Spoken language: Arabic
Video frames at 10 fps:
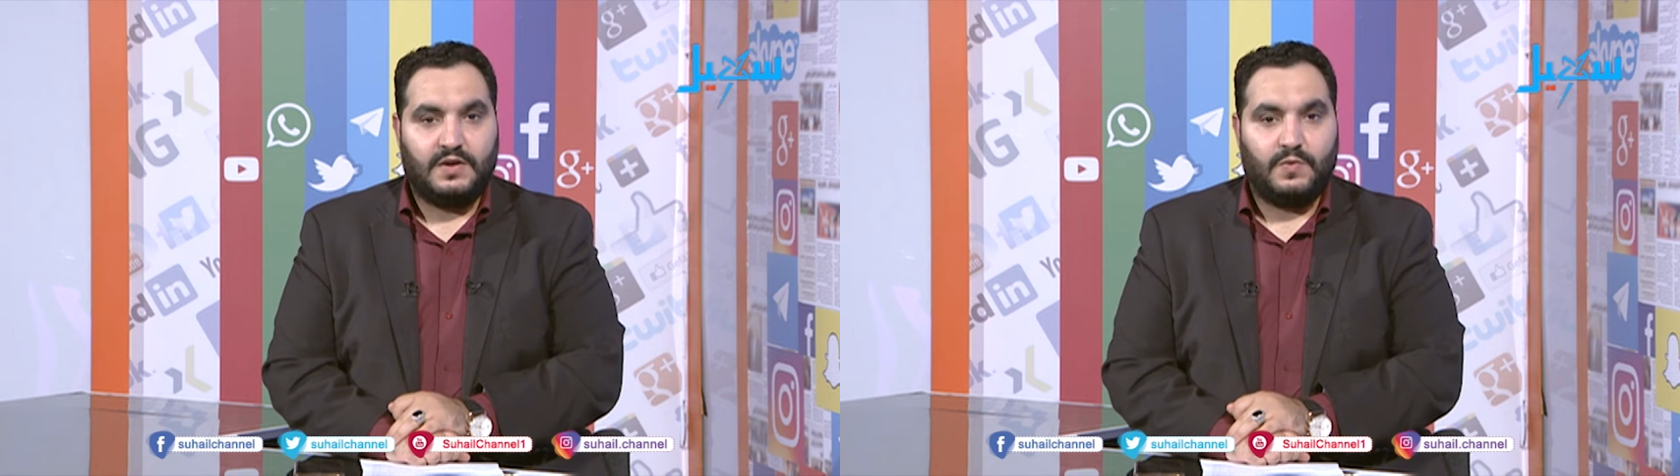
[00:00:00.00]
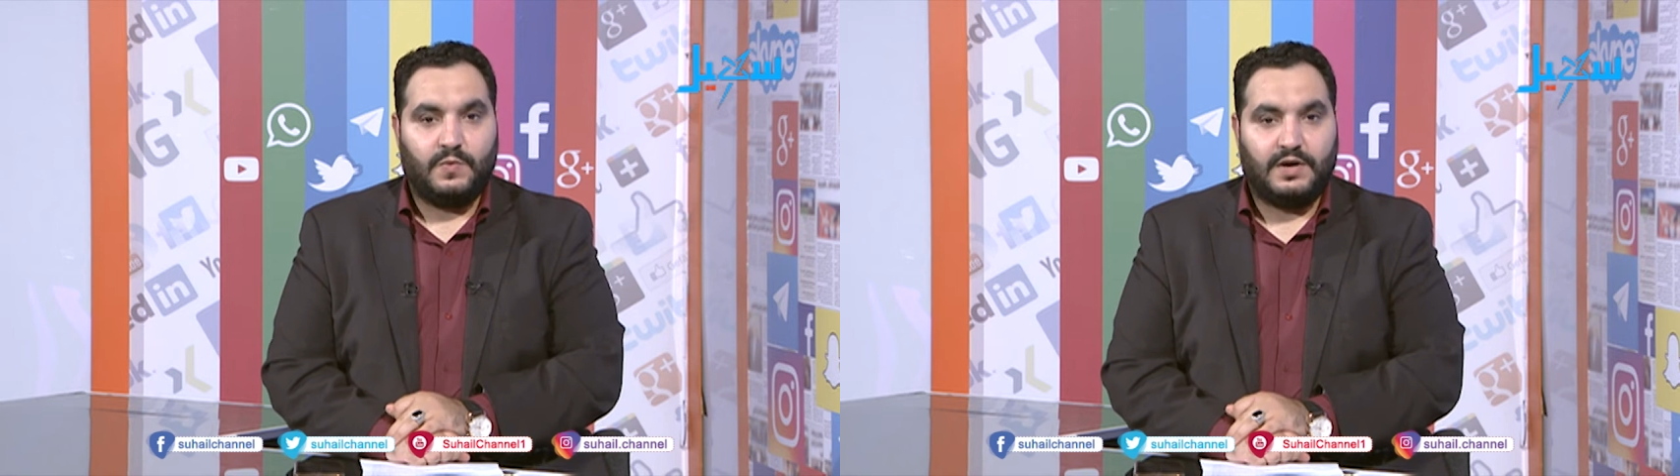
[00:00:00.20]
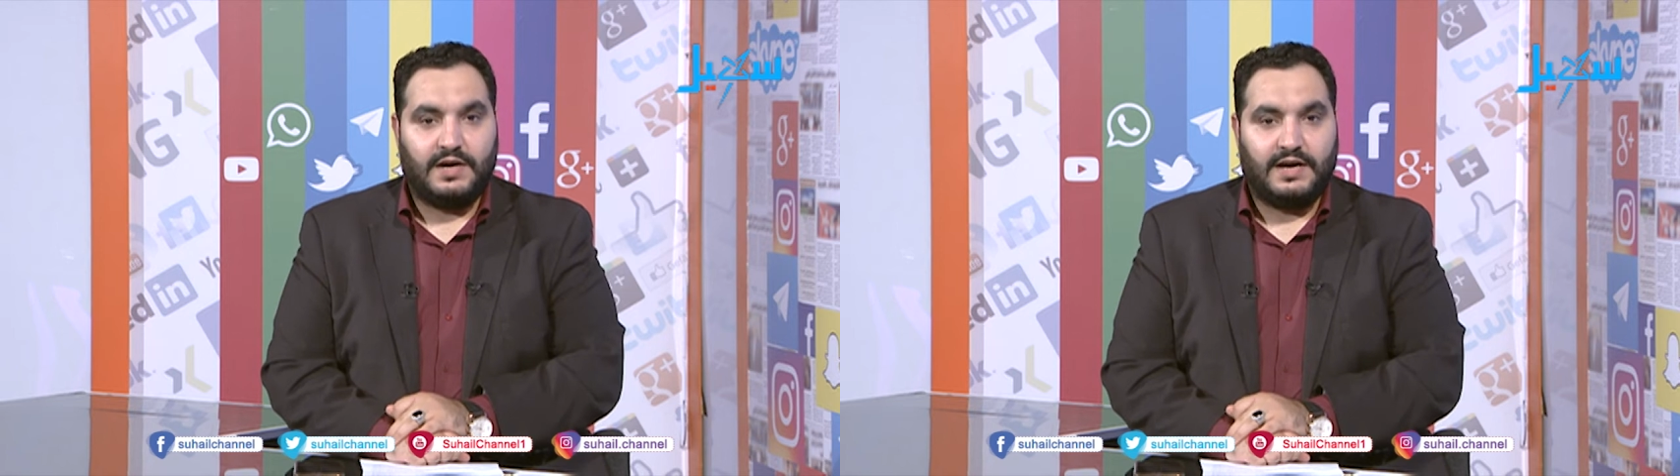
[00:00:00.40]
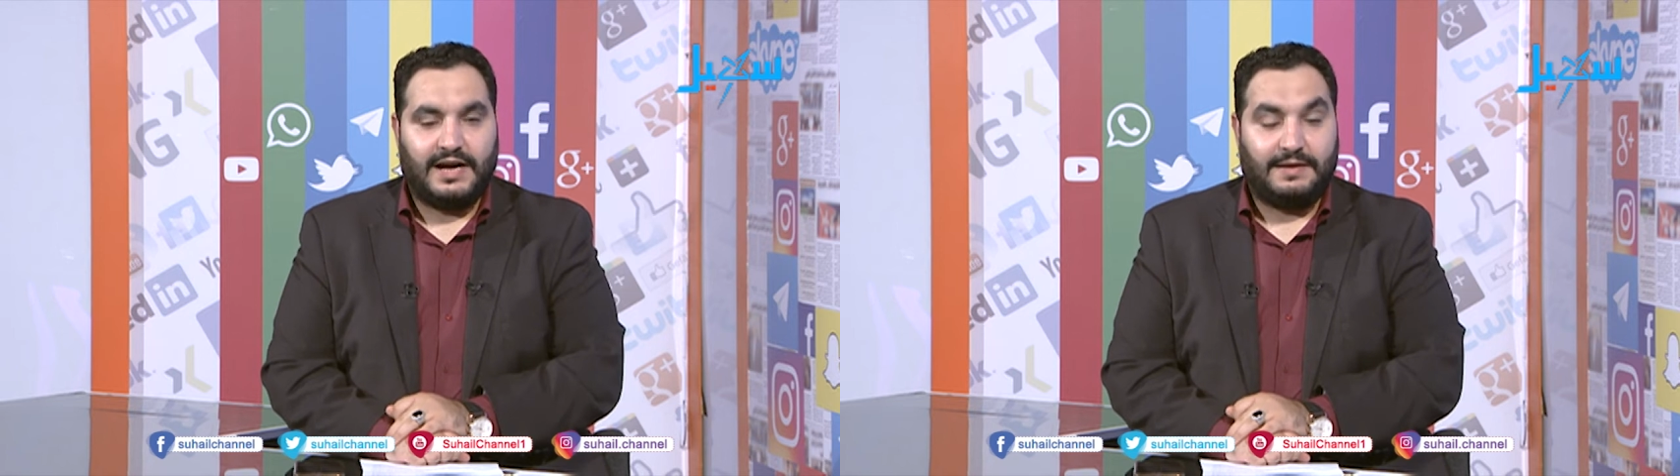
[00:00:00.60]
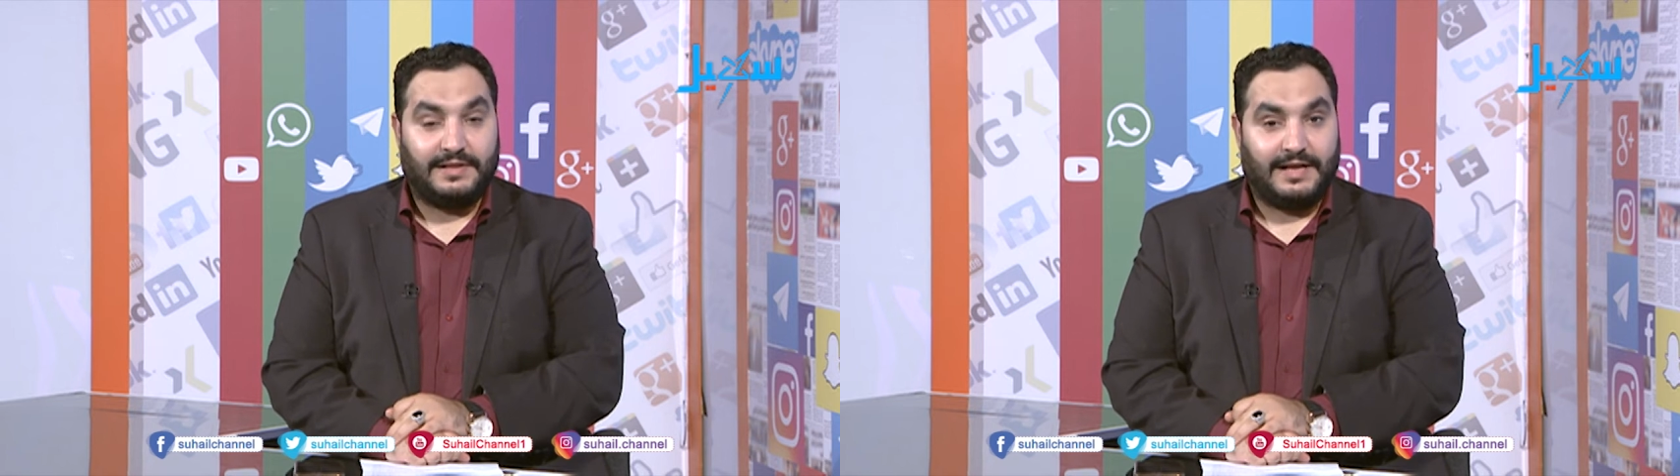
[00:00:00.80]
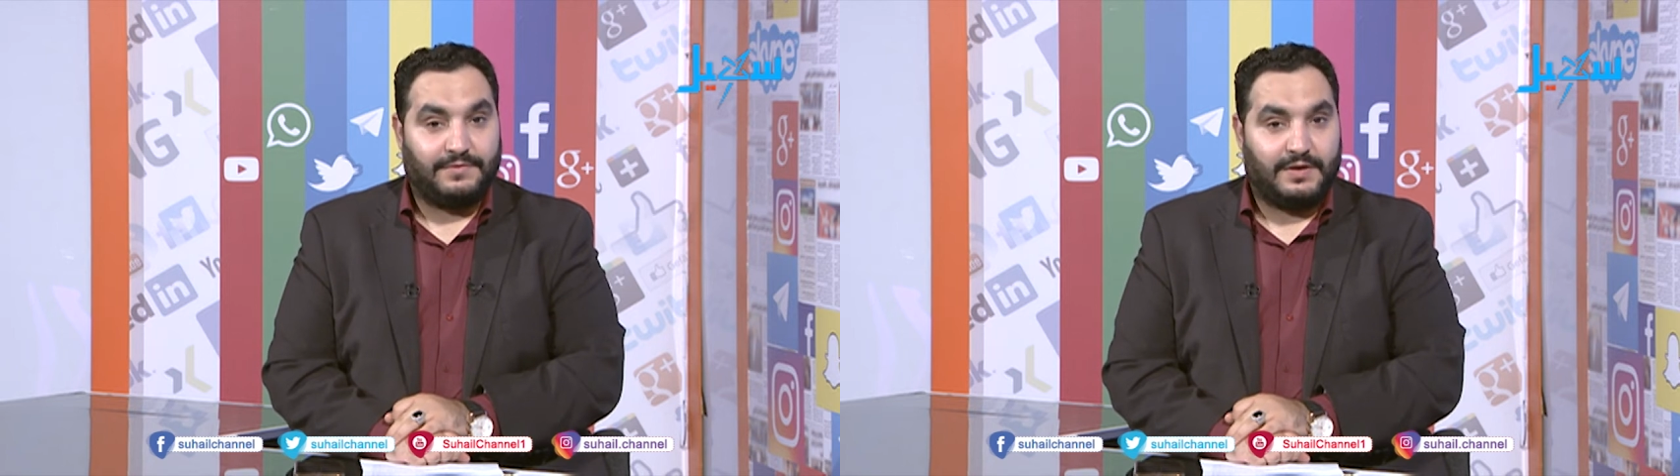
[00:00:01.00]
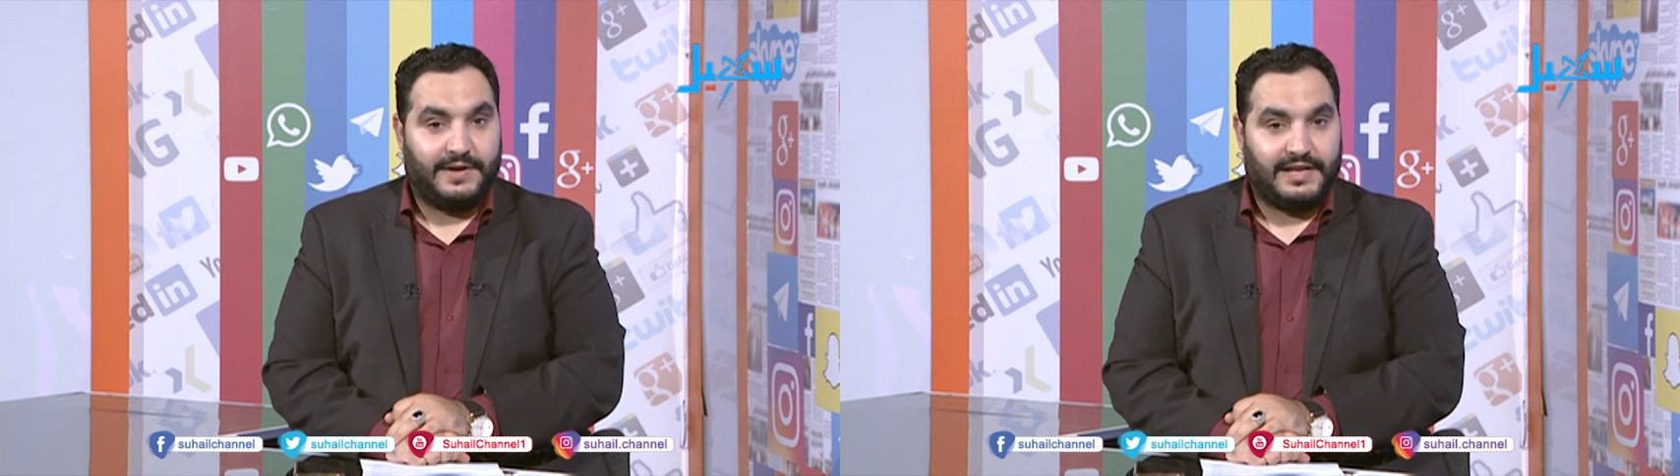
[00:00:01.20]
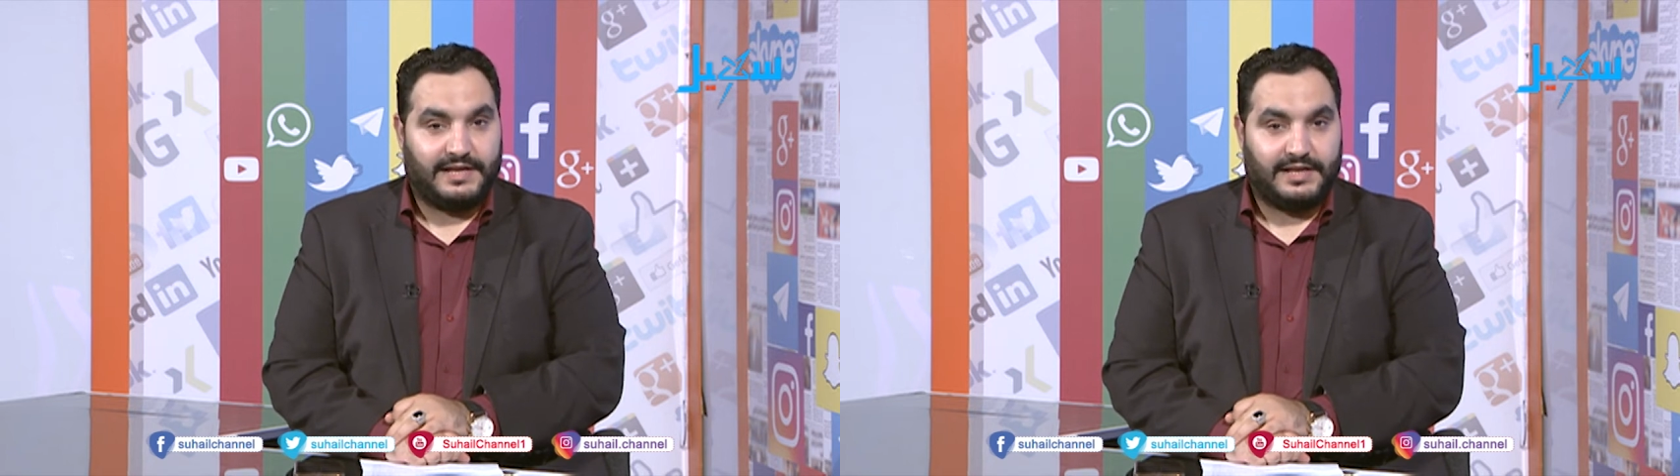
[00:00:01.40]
واحمد عبد الملك